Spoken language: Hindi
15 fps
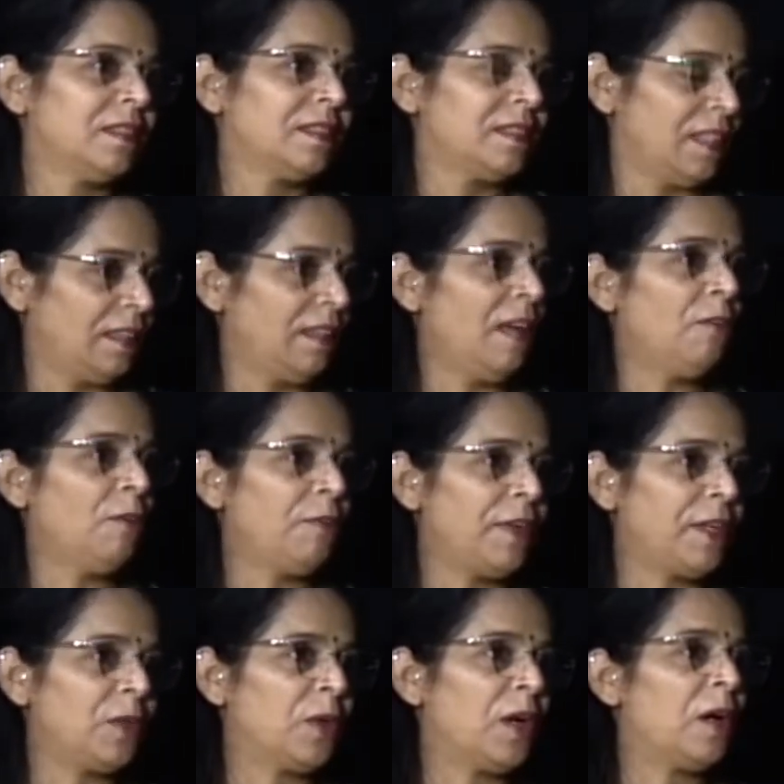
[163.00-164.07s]
जितना वो
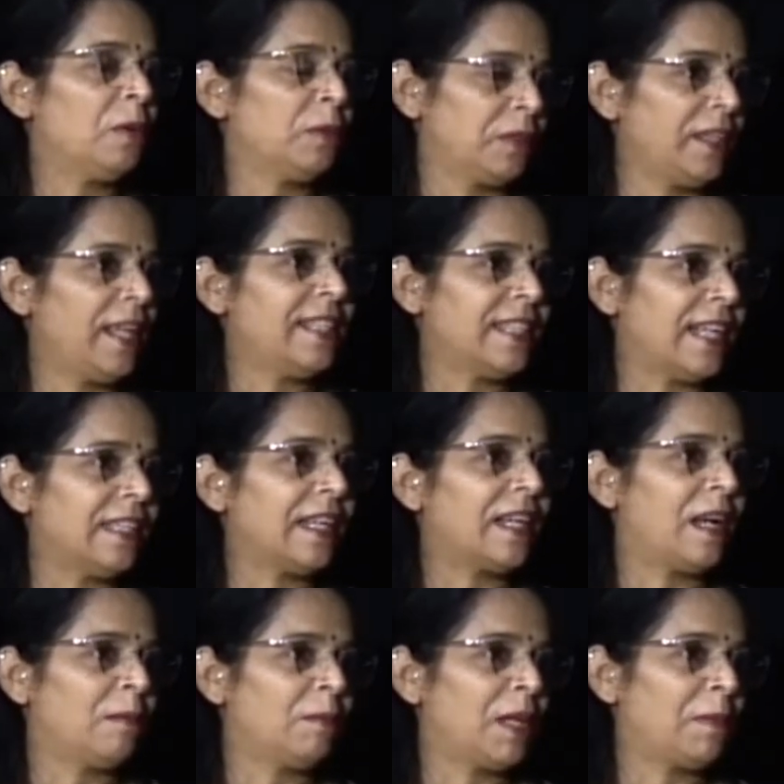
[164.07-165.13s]
फिट होगा उतना ही ज़्यादा
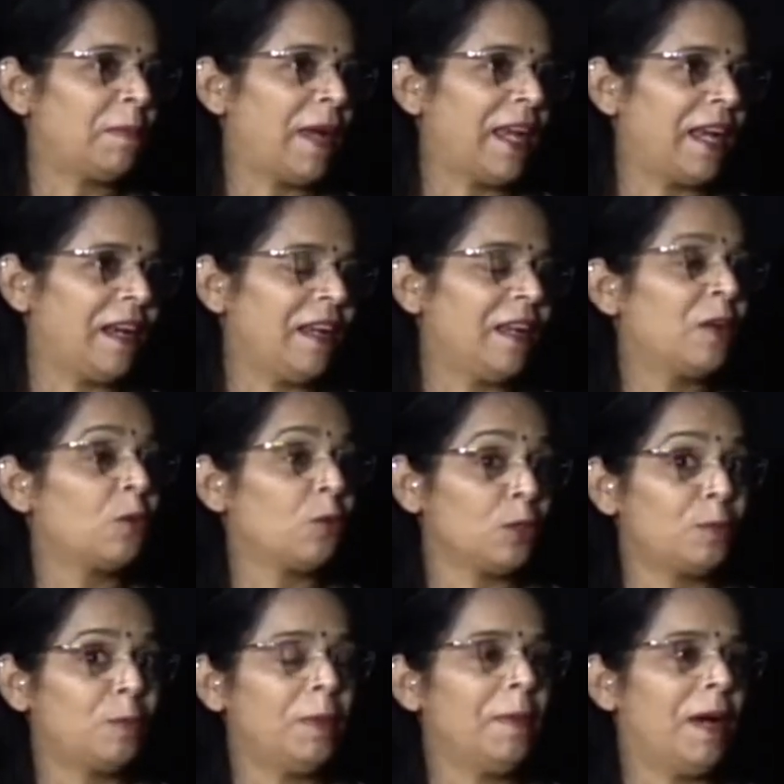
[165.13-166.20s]
काम कर पाएगा
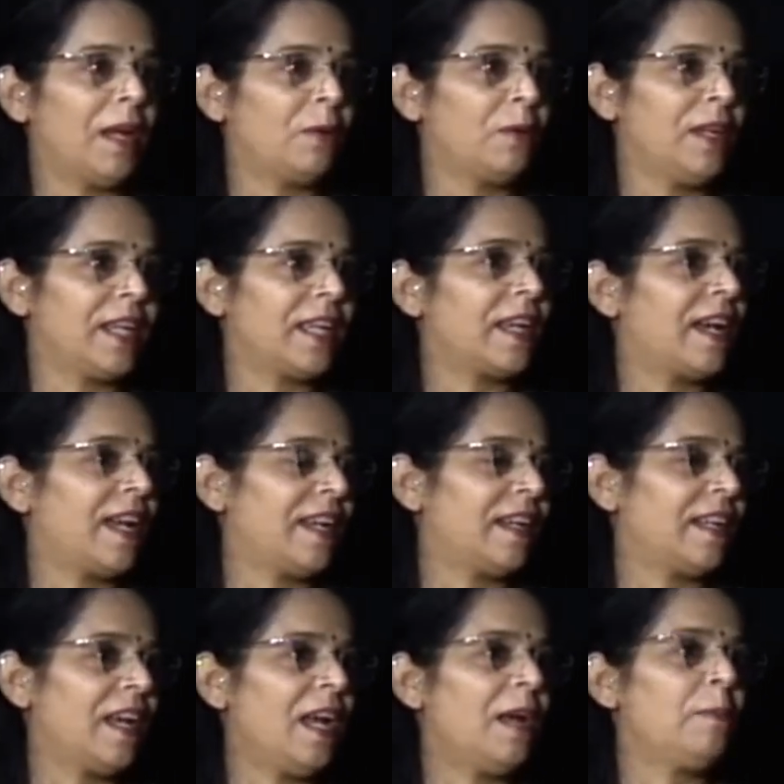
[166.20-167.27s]
रोज़ बीमार होने के
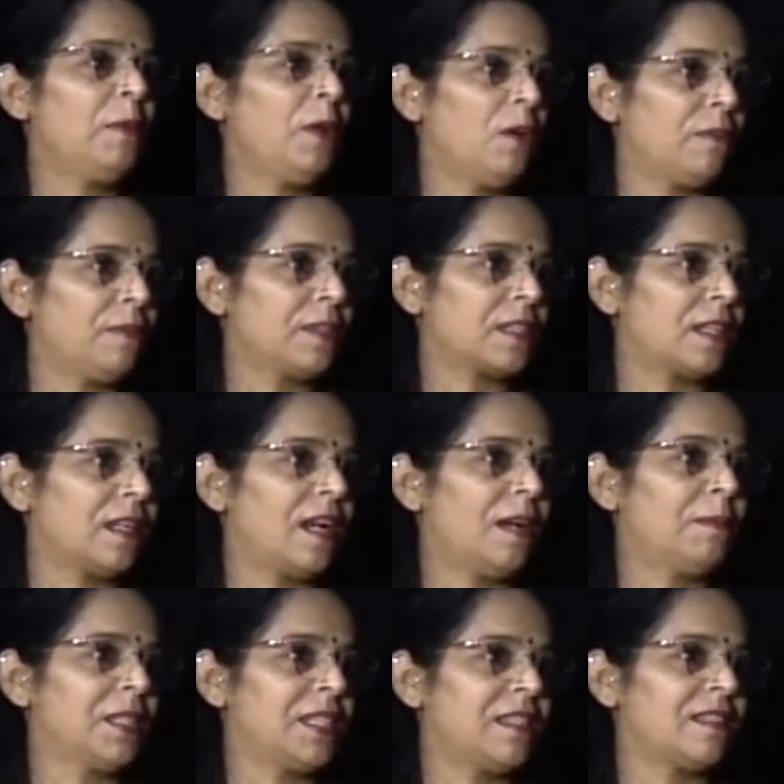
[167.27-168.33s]
कारण कहाँ अपने ऑफिस का
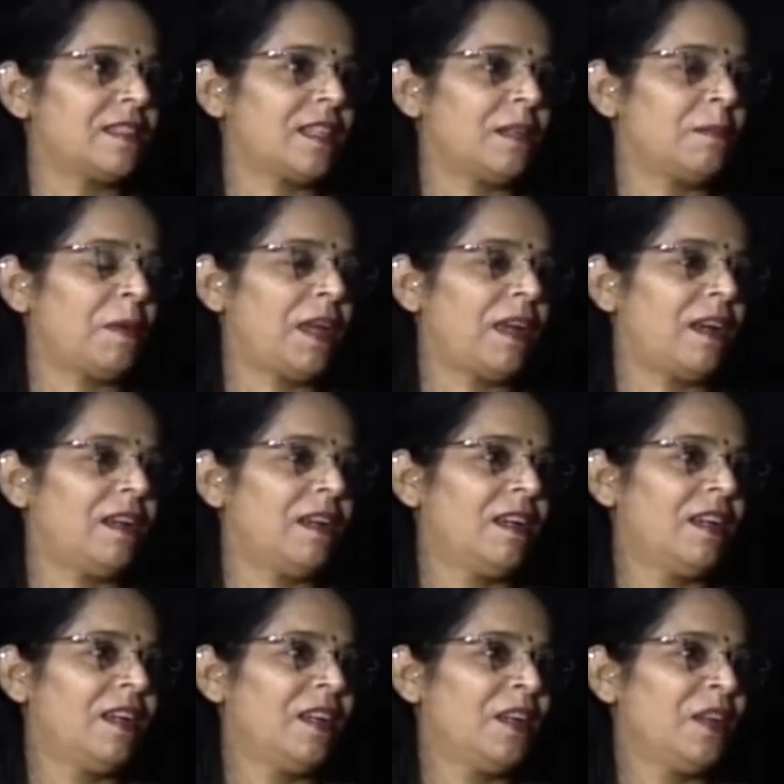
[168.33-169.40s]
काम अच्छे से कर पाएगा
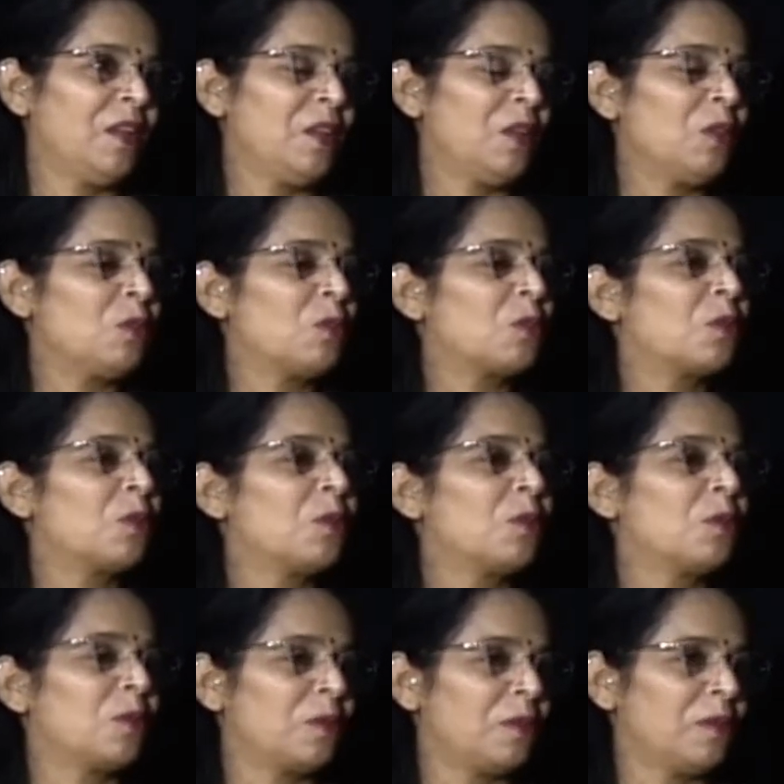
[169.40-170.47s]
तो
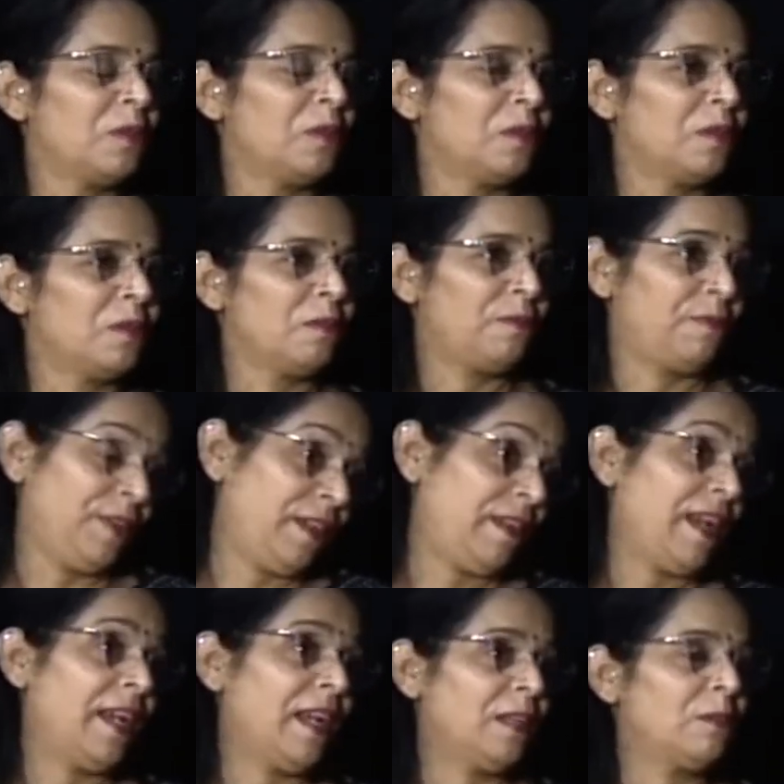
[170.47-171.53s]
फिट
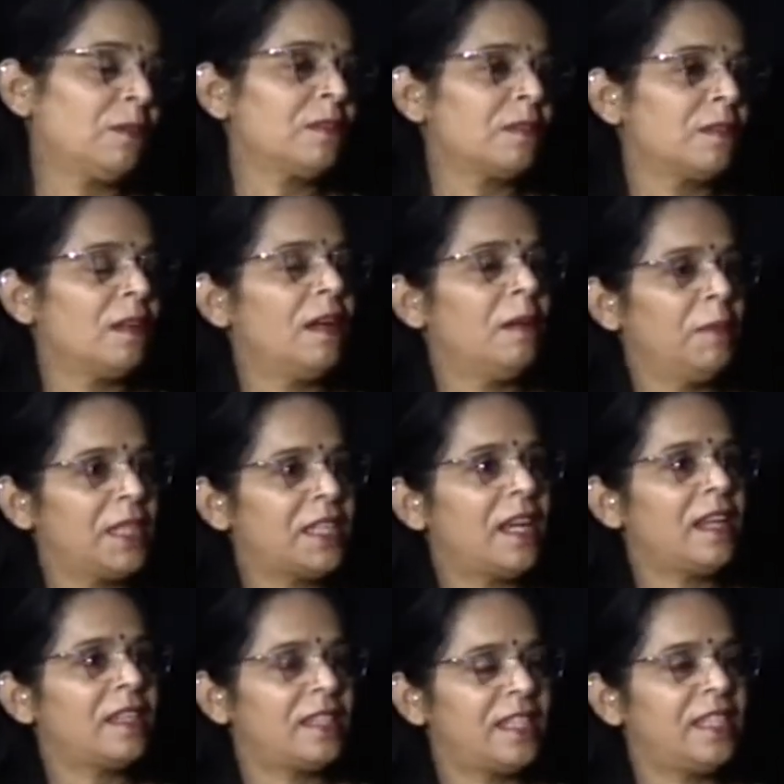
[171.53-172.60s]
रहना तो
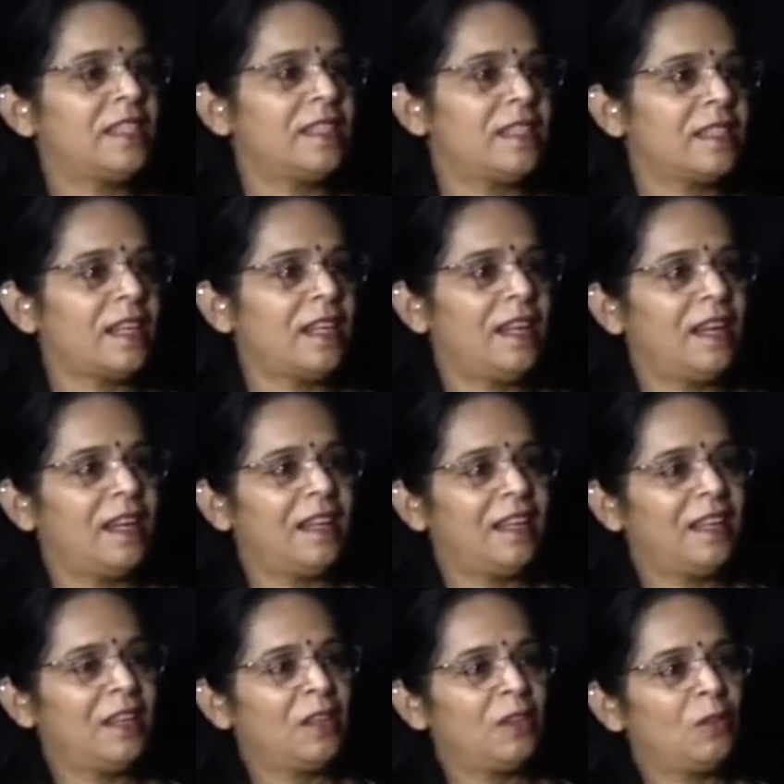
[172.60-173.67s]
हमेशा अच्छी चीज़ है ना
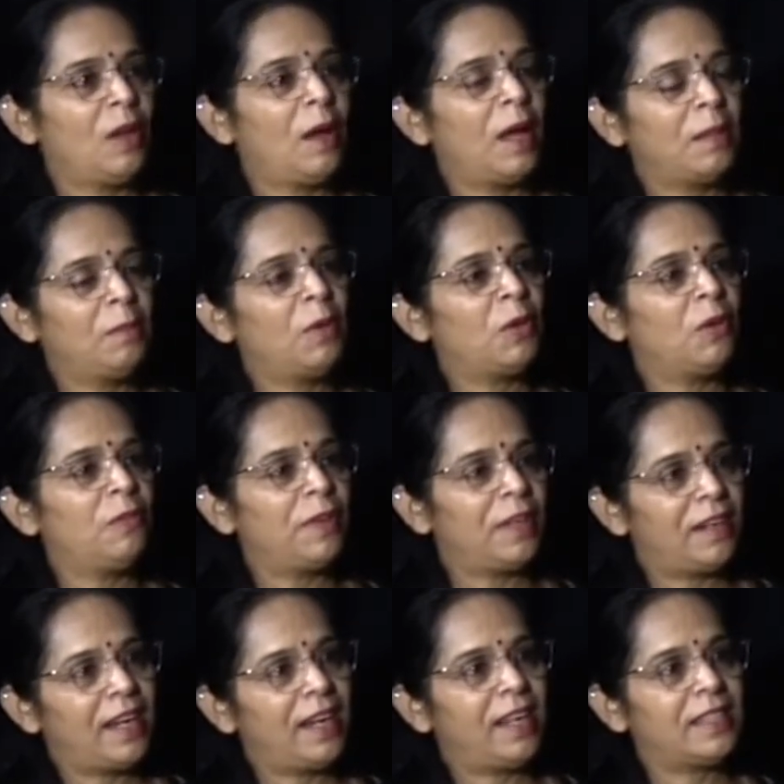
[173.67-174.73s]
आदमी को
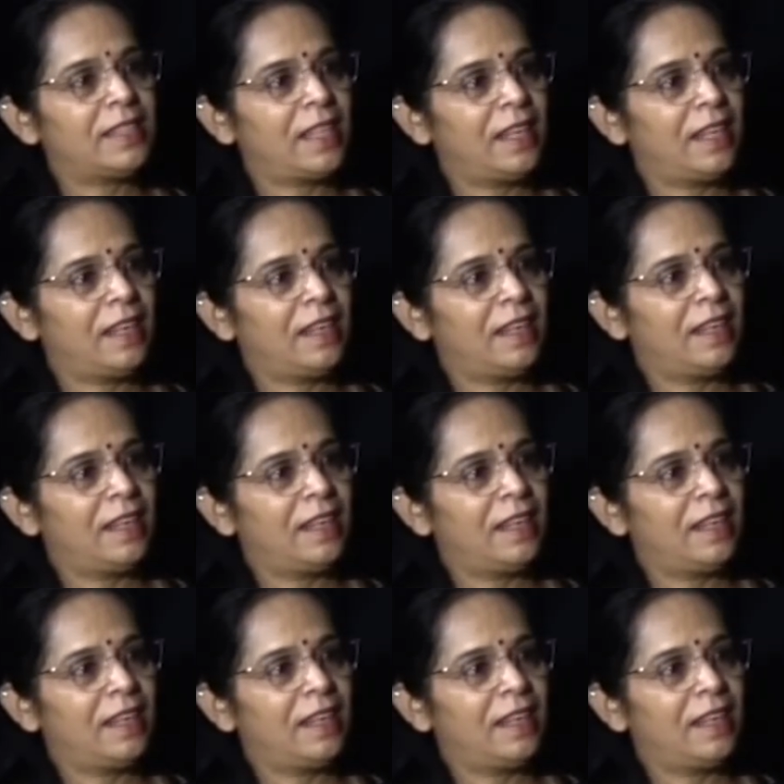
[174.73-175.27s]
फिट रहना चाहिए